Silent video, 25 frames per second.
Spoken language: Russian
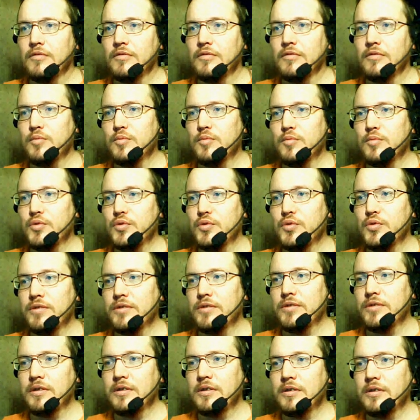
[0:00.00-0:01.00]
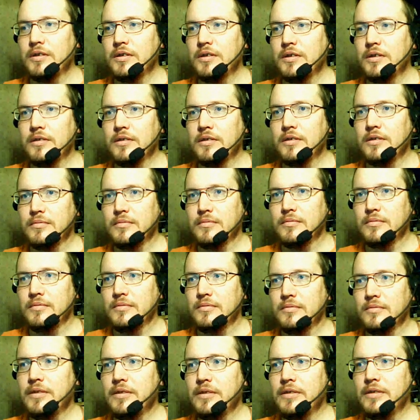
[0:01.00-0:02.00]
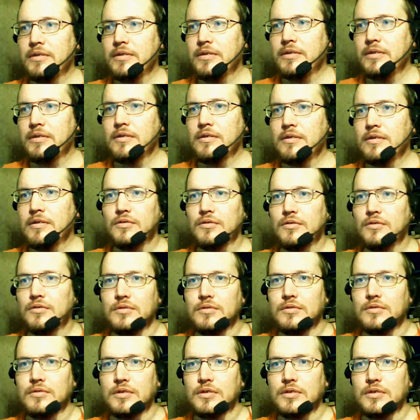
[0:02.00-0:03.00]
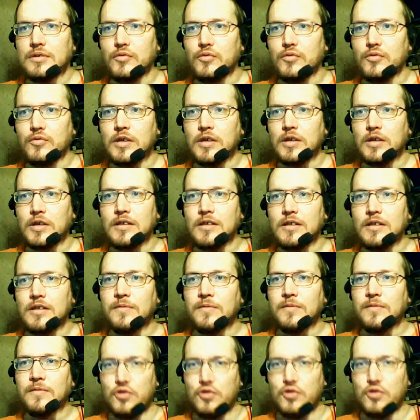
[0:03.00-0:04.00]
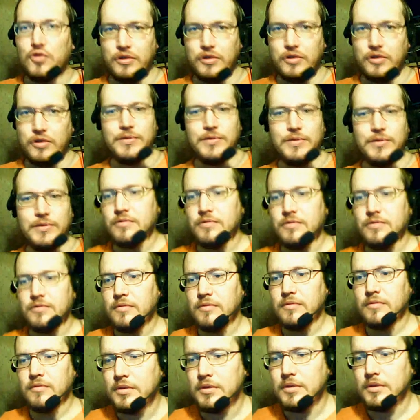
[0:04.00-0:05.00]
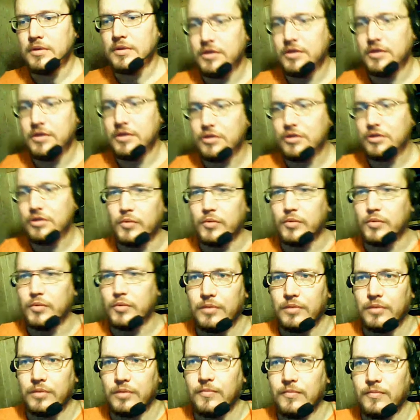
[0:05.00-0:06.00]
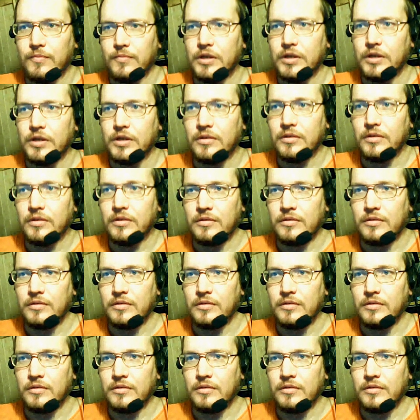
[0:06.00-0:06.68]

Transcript: у нас получается вот такая длинная конструкция. Но ну вот когда мы вложили все скобки, дальше смотрим, вот они.